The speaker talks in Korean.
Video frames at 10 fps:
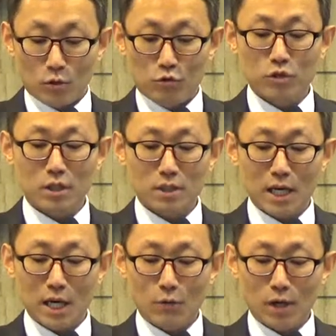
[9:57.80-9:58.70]

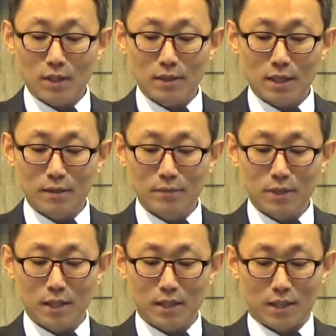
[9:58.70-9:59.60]
중직자라고 하는
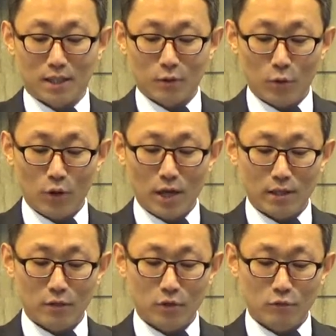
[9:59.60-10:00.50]
사람들이 교회
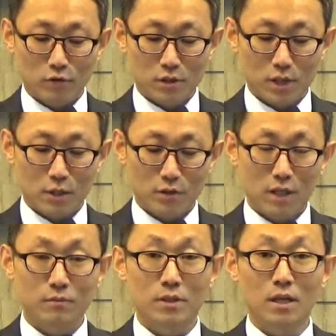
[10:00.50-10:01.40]
안에서의 중직자라는
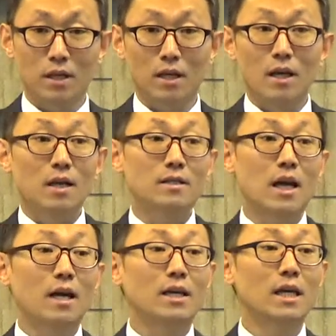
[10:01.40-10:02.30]
사람들이
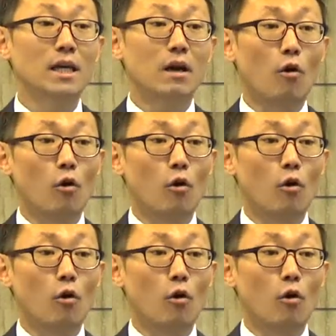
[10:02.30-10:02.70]
자기